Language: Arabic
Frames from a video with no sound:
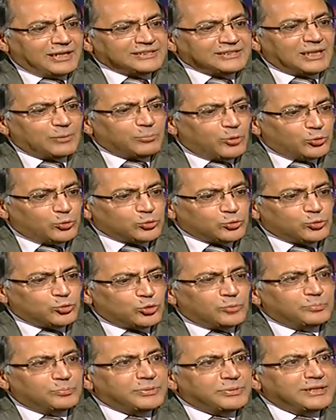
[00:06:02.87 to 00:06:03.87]
هذا
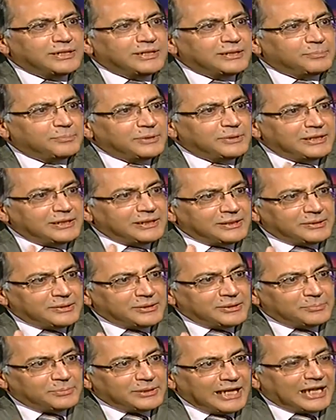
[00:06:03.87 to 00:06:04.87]
الموضوع بي
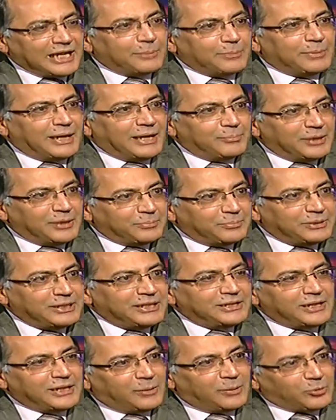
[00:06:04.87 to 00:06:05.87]
بي بيجمع ما
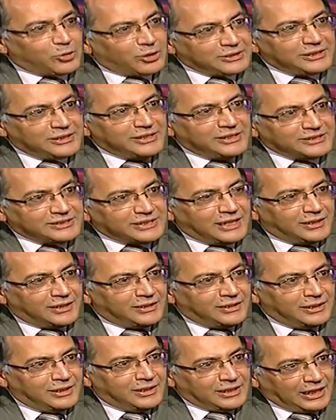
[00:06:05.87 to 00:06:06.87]
بين أمراض
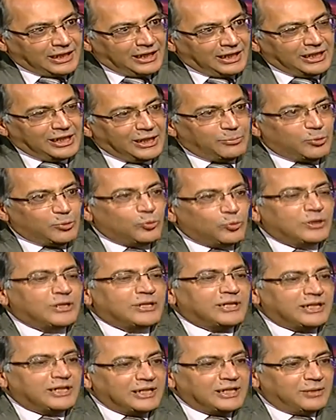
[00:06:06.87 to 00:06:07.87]
النساء كعلم
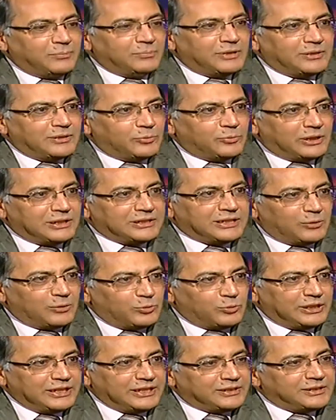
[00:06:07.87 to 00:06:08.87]
وعلم
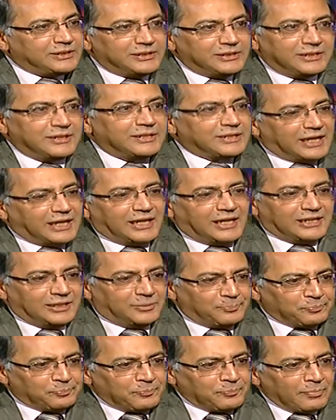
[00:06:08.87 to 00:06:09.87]
والتوليد آه،
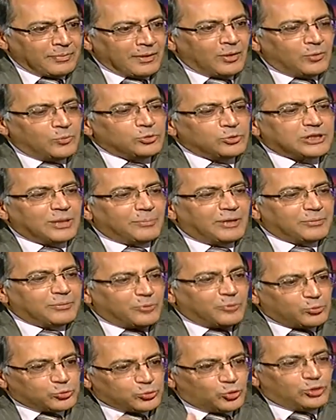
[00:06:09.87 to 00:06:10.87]
كعلم
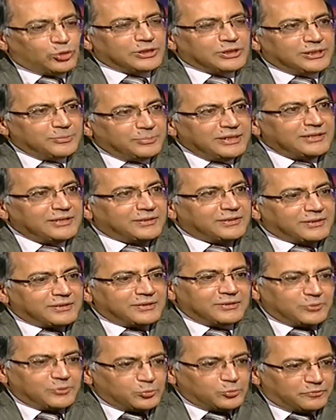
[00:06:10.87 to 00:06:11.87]
وطبعا موضوع
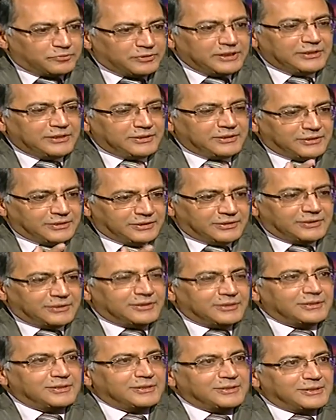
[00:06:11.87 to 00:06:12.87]
كبير وفي
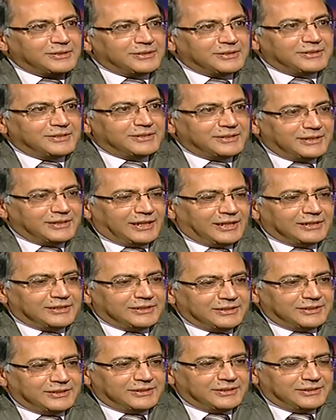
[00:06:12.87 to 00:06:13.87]
آه،
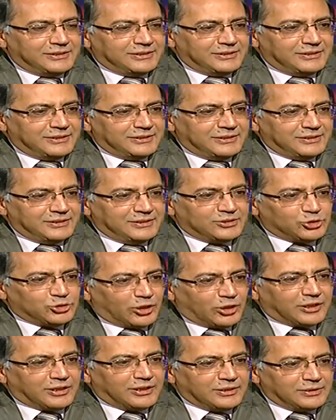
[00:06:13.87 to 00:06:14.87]
يعني
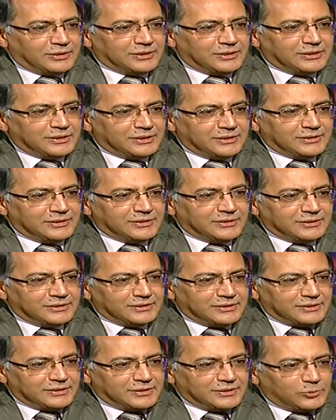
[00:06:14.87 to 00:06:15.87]
شرح
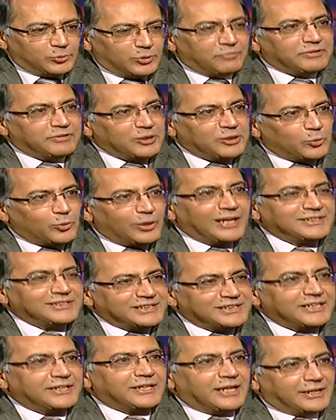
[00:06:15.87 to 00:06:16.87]
آه، وفير
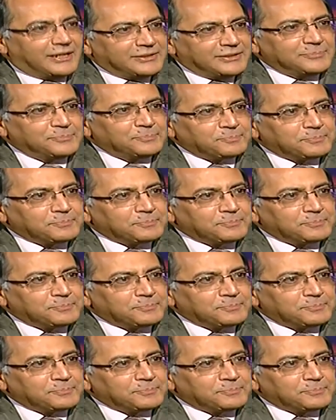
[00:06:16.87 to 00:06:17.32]
وغزير يعني